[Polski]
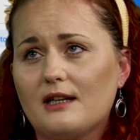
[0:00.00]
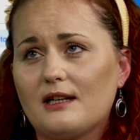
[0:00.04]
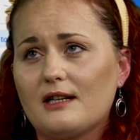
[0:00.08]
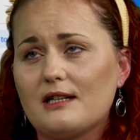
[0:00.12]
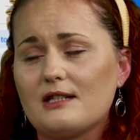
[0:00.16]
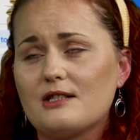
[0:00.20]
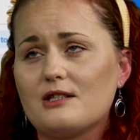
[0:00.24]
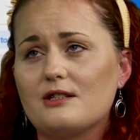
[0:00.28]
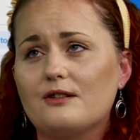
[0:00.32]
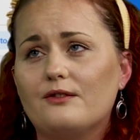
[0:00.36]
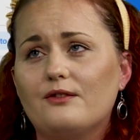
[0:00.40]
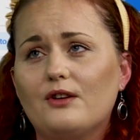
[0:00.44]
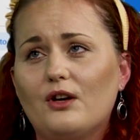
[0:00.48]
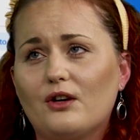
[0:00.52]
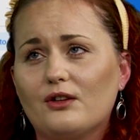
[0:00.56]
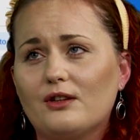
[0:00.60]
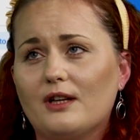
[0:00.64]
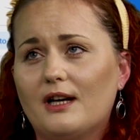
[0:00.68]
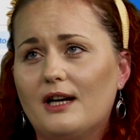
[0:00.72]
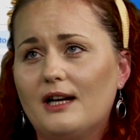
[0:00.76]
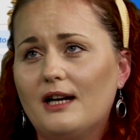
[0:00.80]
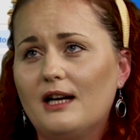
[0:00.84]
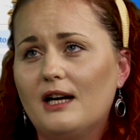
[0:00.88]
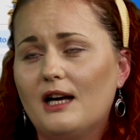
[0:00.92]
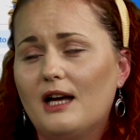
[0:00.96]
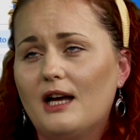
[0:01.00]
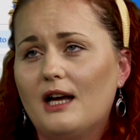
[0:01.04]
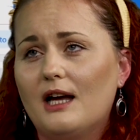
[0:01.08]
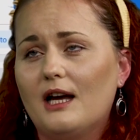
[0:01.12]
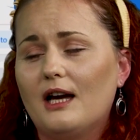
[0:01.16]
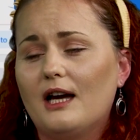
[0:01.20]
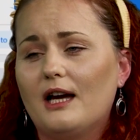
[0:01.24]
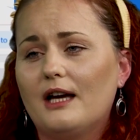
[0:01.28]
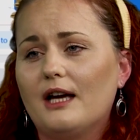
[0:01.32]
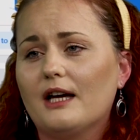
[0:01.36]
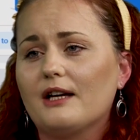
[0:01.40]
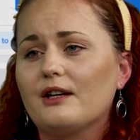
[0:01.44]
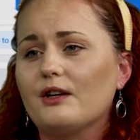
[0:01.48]
taka zdziwiona,
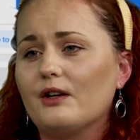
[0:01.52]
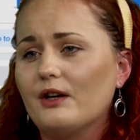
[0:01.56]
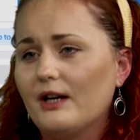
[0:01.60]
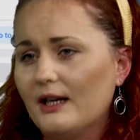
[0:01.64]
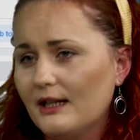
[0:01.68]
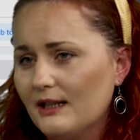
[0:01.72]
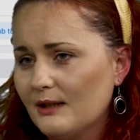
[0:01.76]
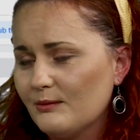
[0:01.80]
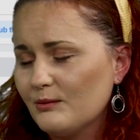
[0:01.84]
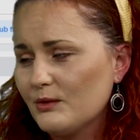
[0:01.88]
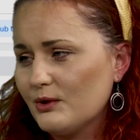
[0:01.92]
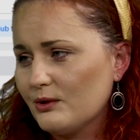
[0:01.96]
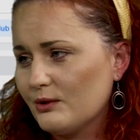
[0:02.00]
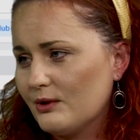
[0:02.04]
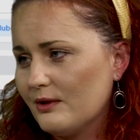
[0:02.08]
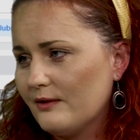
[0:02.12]
jak jechałam tu